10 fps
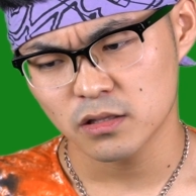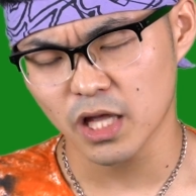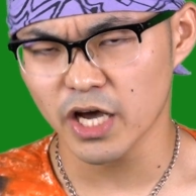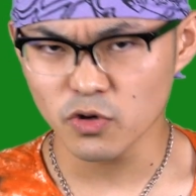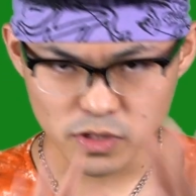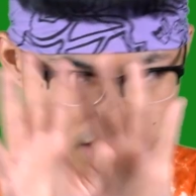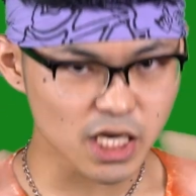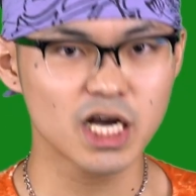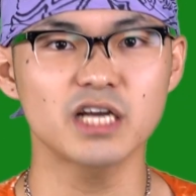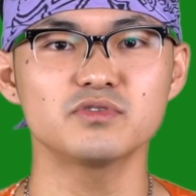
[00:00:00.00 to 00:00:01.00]
多様
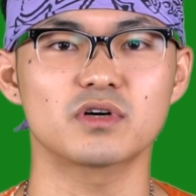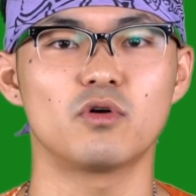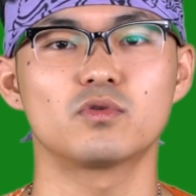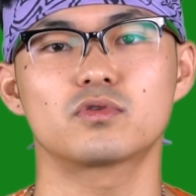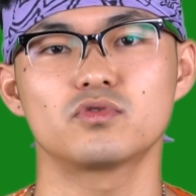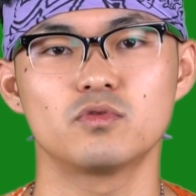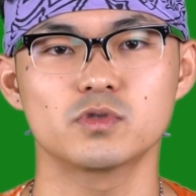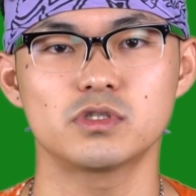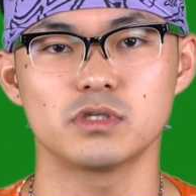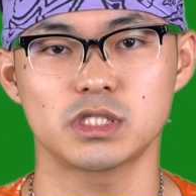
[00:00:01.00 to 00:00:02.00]
性があるのが本当に
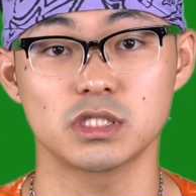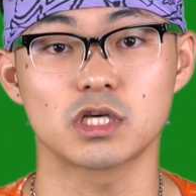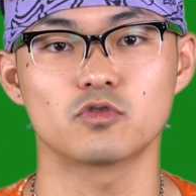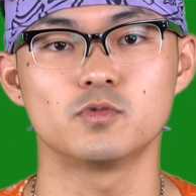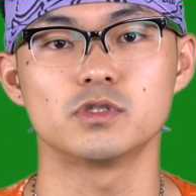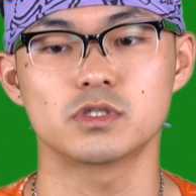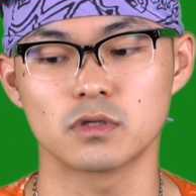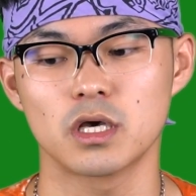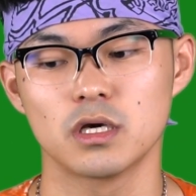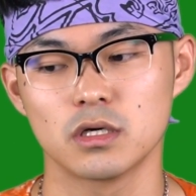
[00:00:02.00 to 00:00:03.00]
面白いシーンだと思うんです
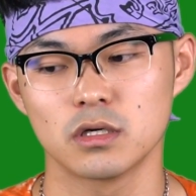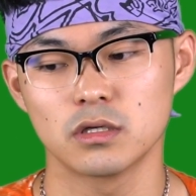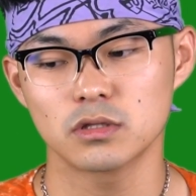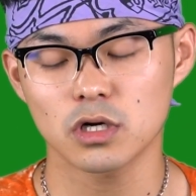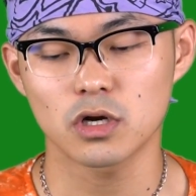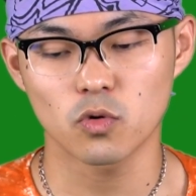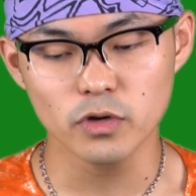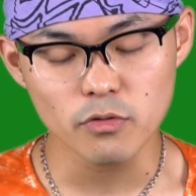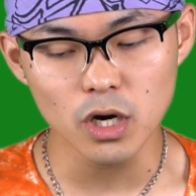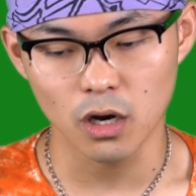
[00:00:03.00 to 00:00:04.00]
よね。だから
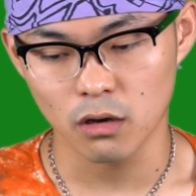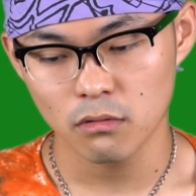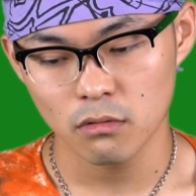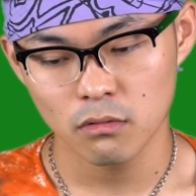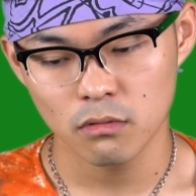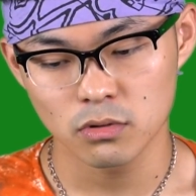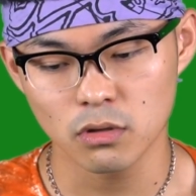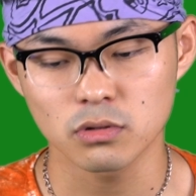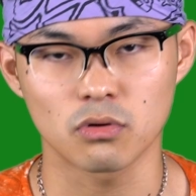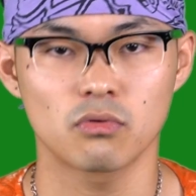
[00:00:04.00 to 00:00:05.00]
俺は、
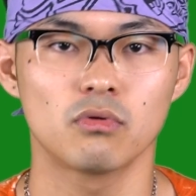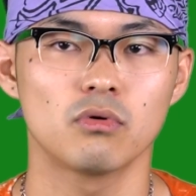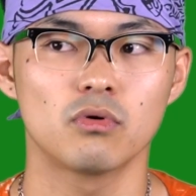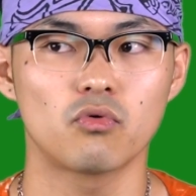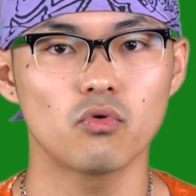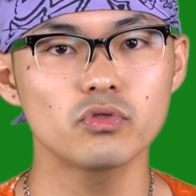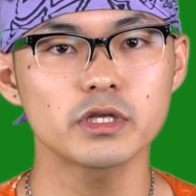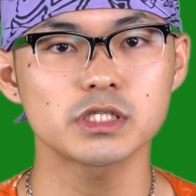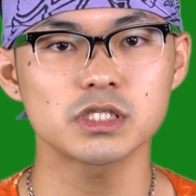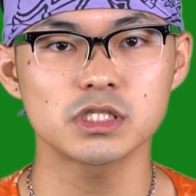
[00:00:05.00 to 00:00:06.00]
なんだろう、
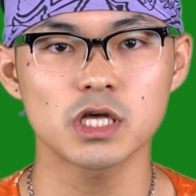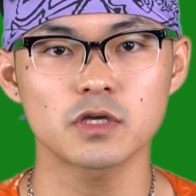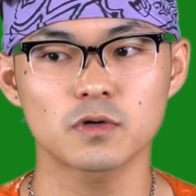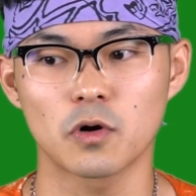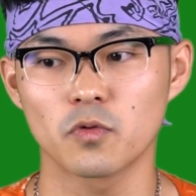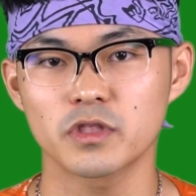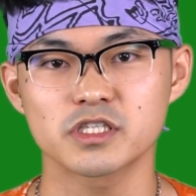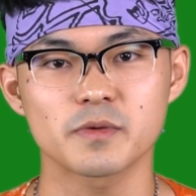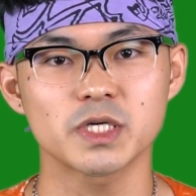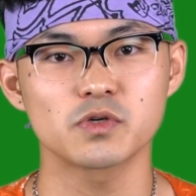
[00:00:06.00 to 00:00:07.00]
同じ時代とか
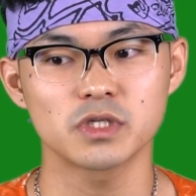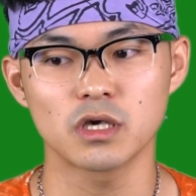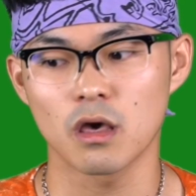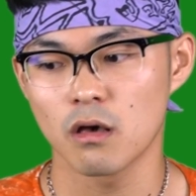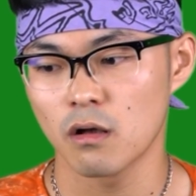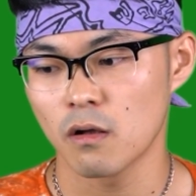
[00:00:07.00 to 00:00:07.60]
同じ場所に